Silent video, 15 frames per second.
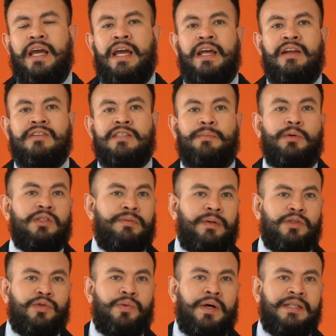en esta próxima
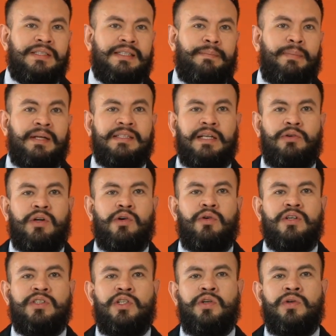subasta para iniciar una
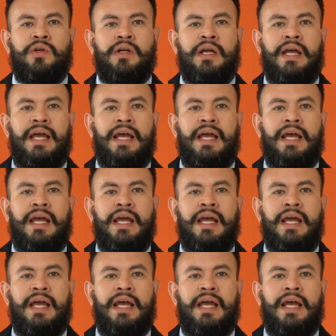colección.